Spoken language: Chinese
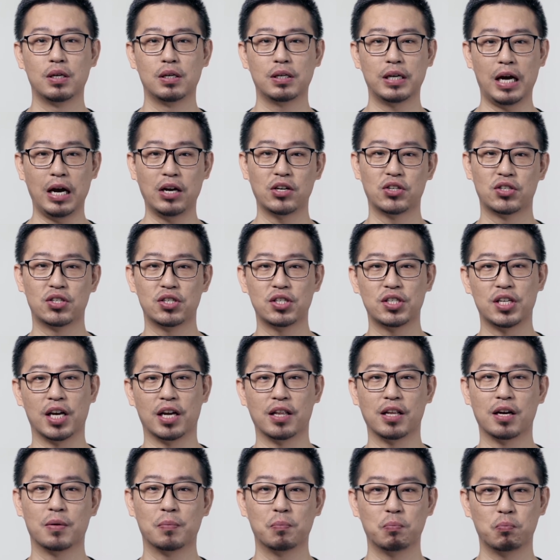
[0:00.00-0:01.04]
开始之前
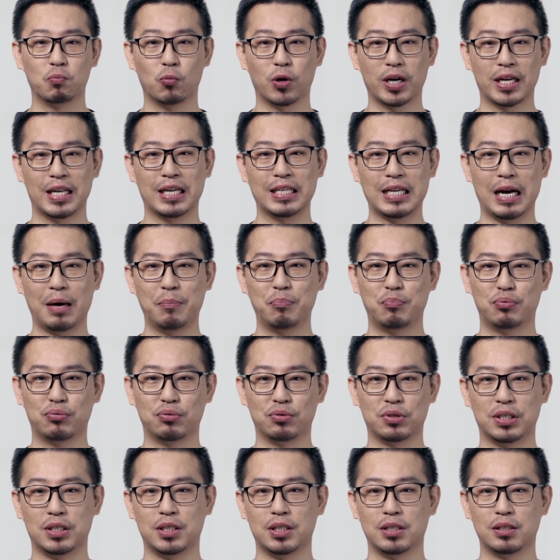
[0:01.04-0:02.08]
呢，我给大家普
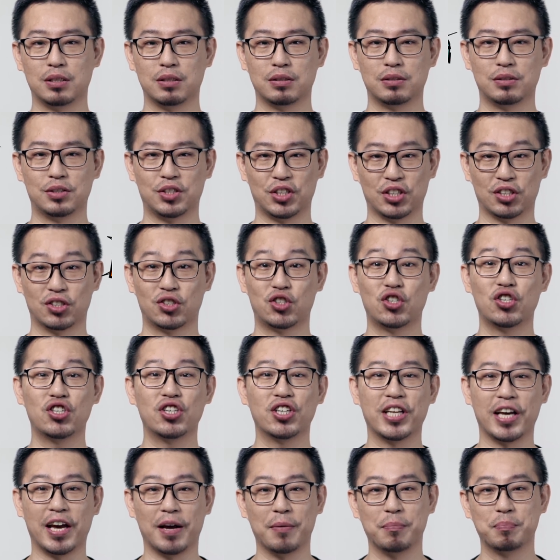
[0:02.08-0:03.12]
及几个知识
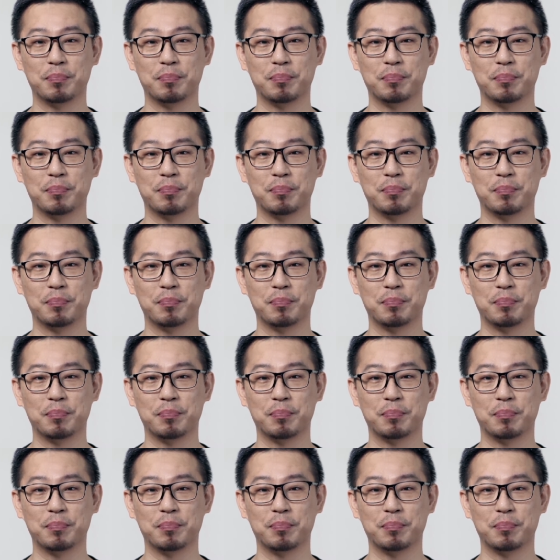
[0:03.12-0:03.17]
点。